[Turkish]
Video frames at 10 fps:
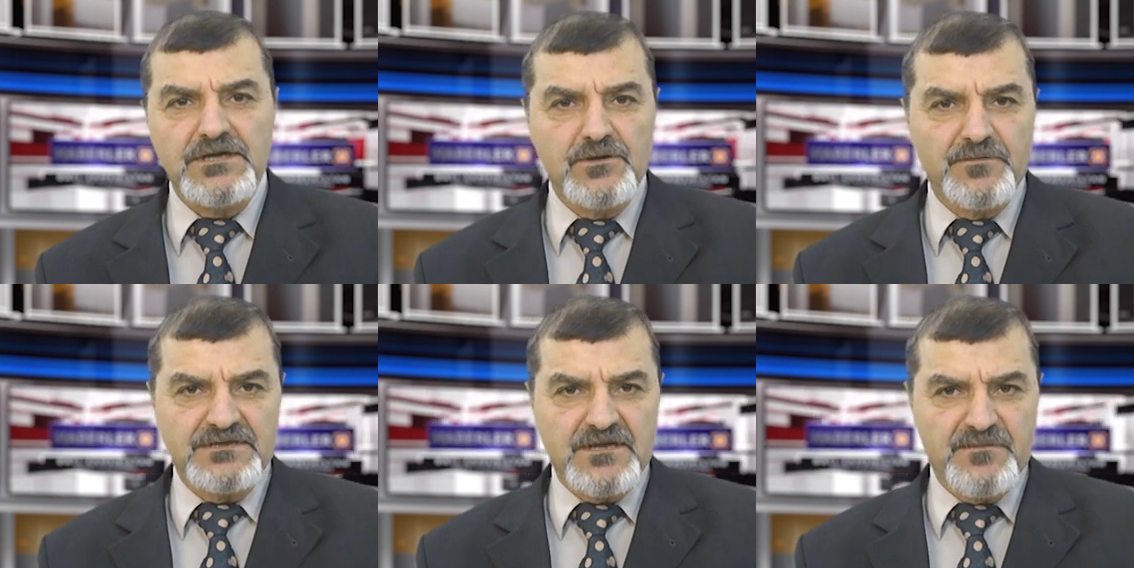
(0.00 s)

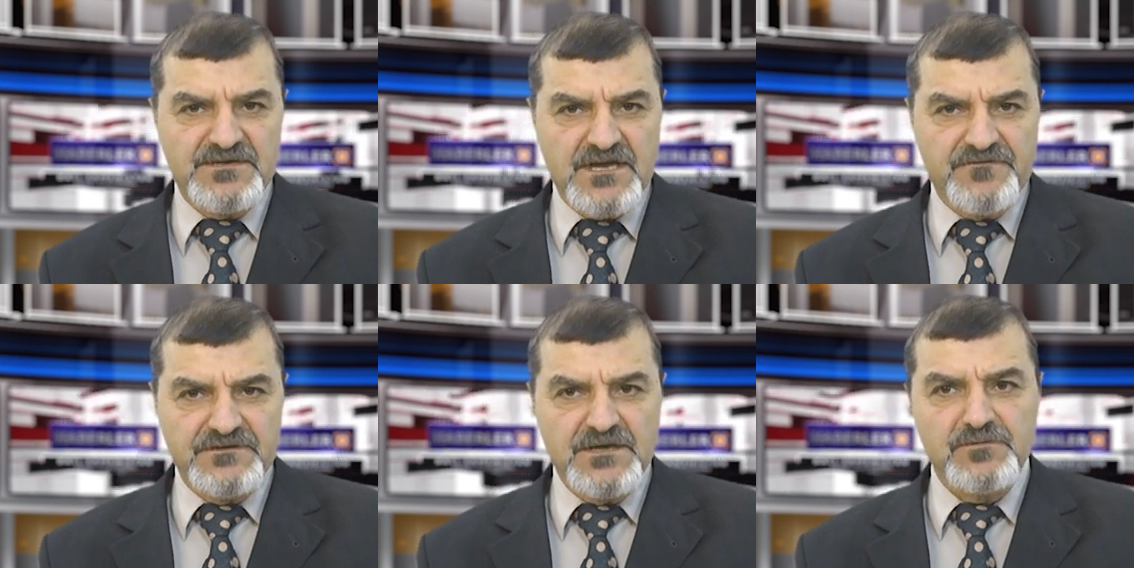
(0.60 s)
kilometre
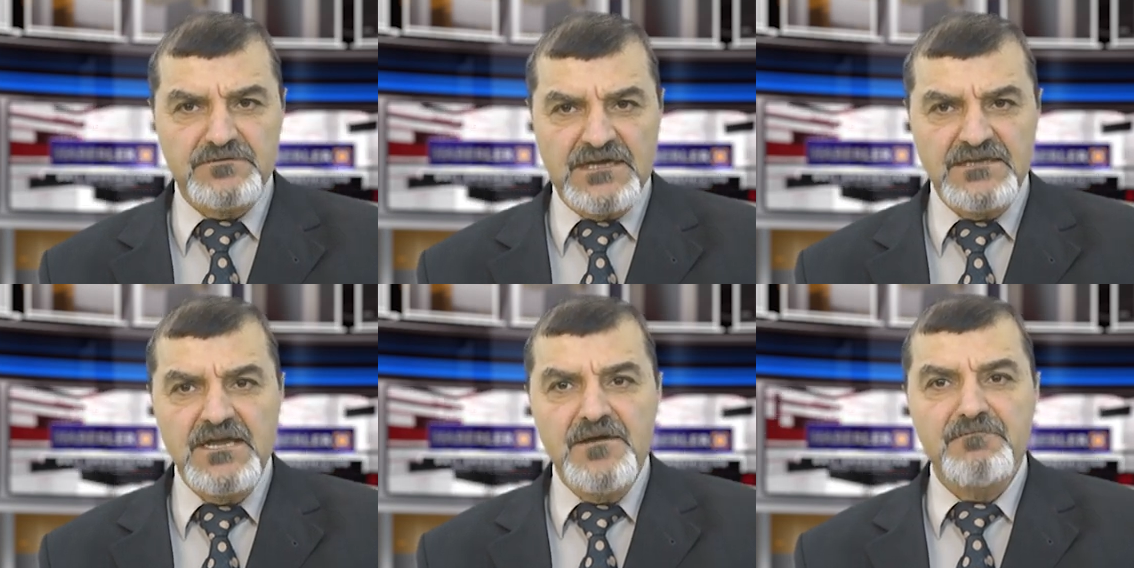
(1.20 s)
mesafede
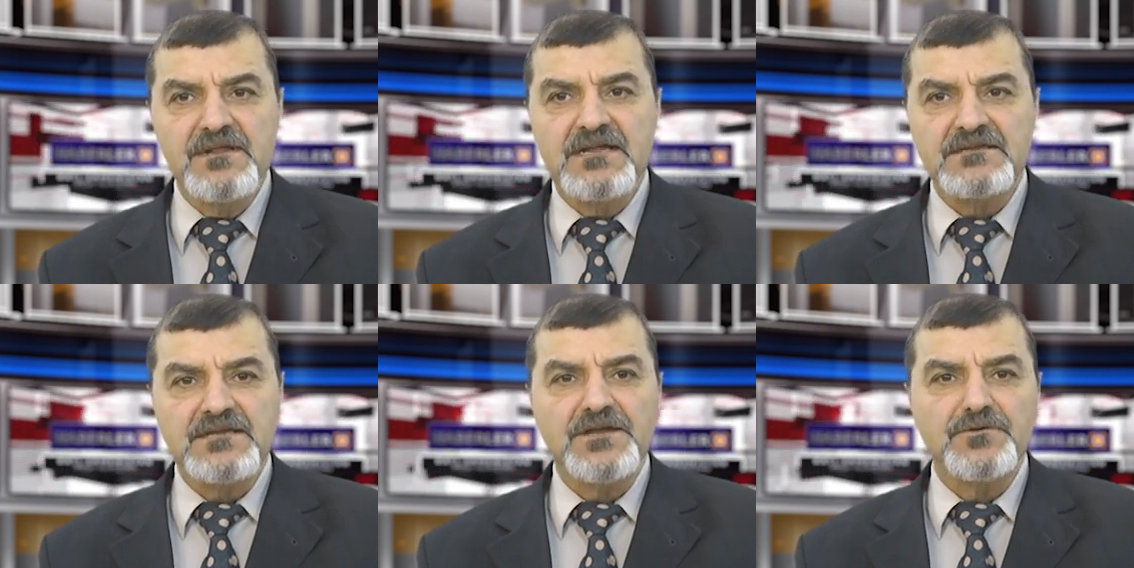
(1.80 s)
bulunan
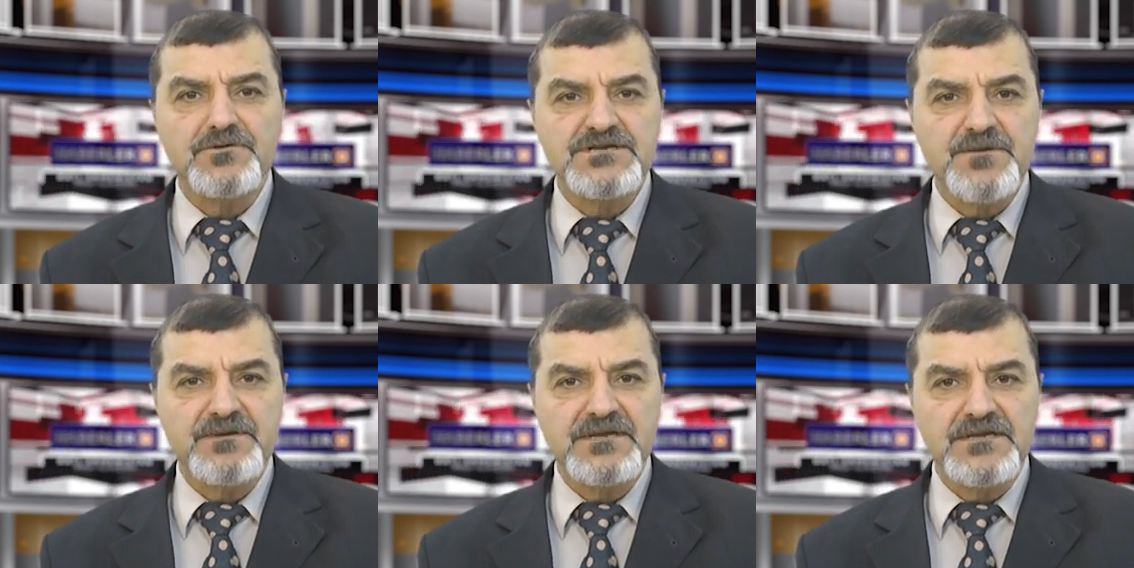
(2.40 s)
milattan
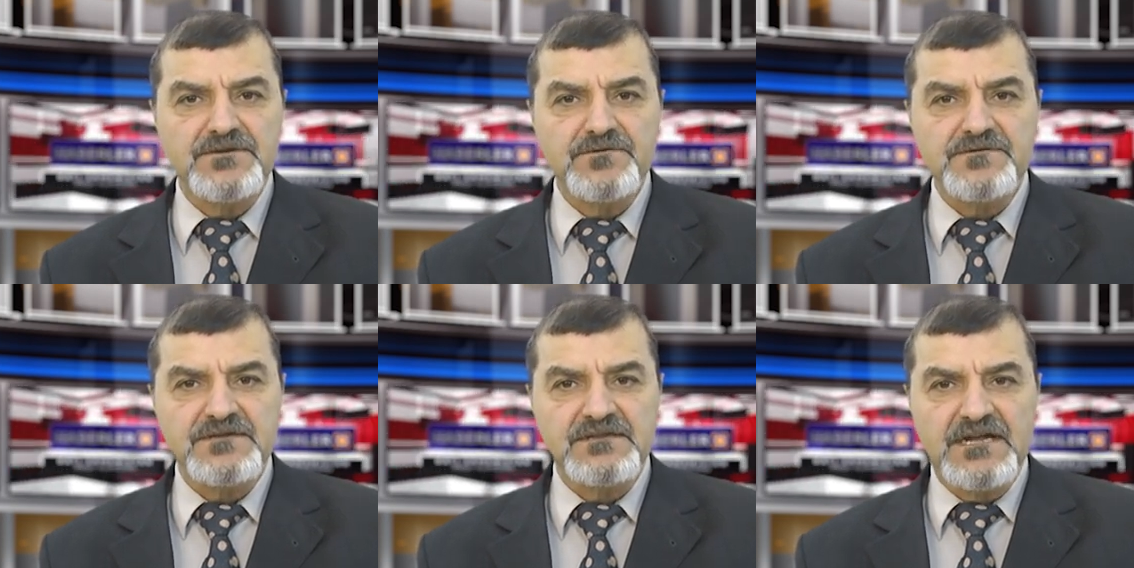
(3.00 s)
önce
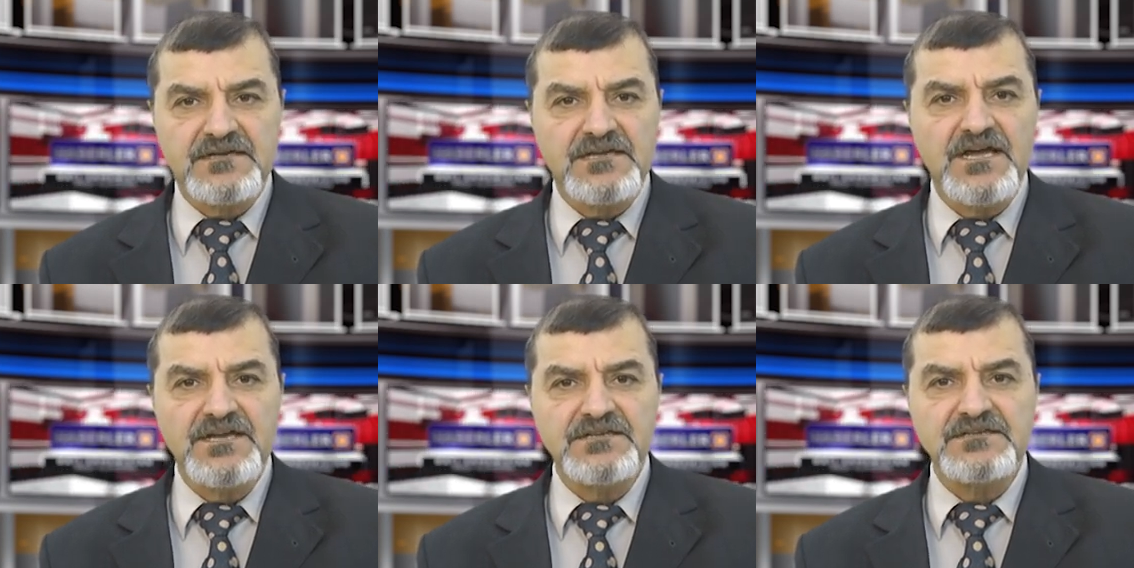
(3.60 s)
1700
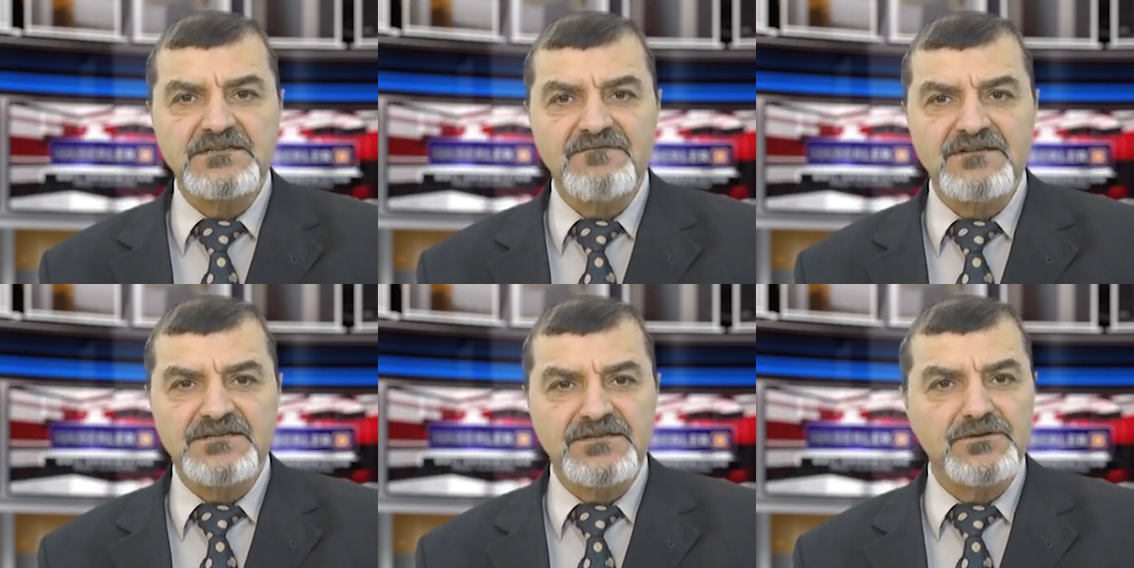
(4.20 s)
yıllarda Hitit
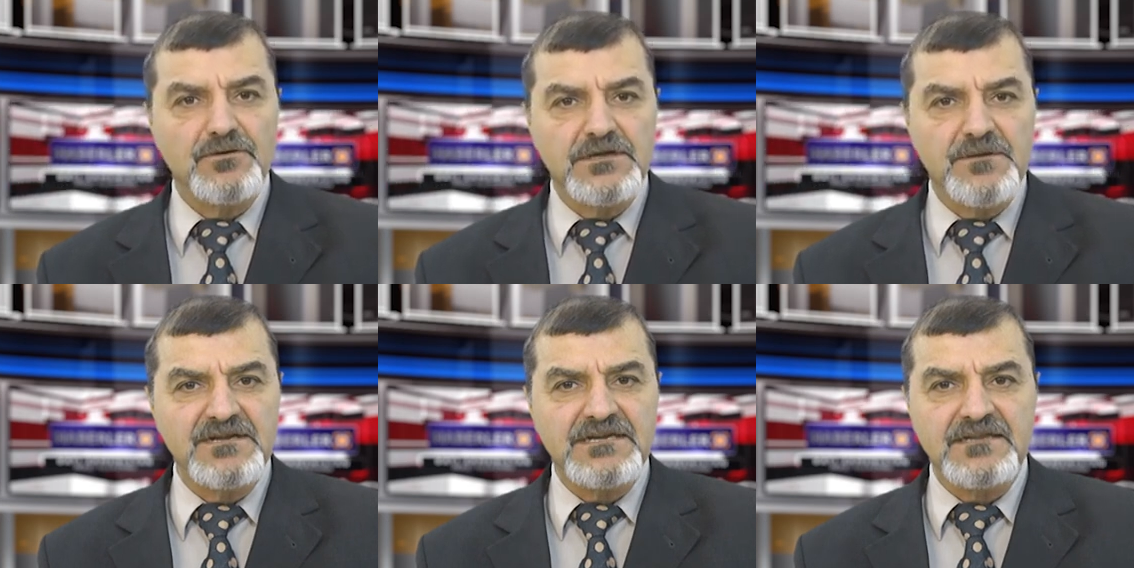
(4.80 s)
devletinin
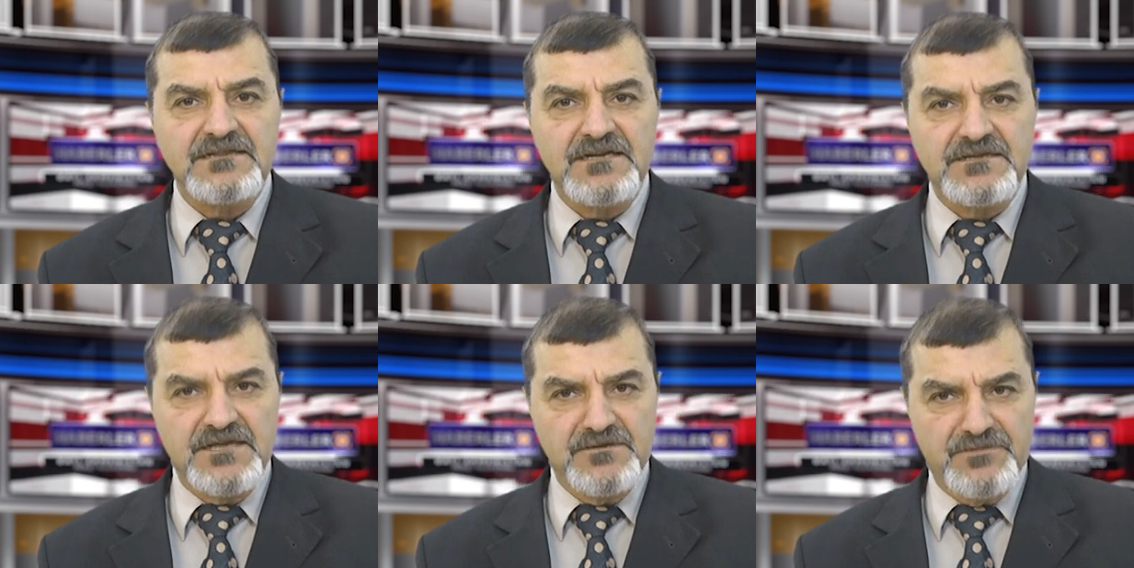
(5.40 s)
önemli
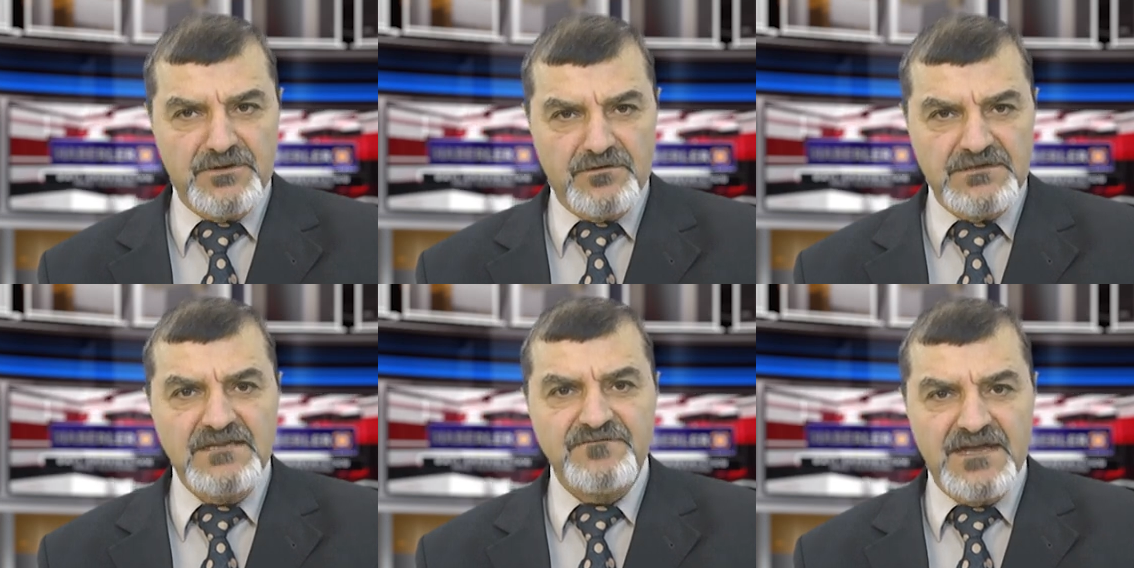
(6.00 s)
kentlerinden biri
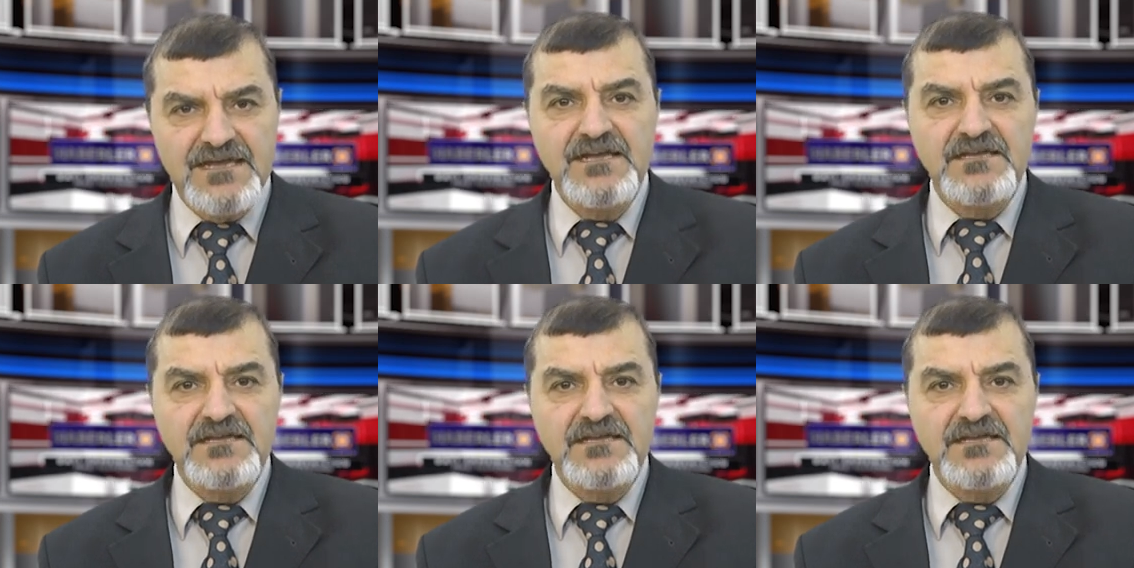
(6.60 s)
olan ve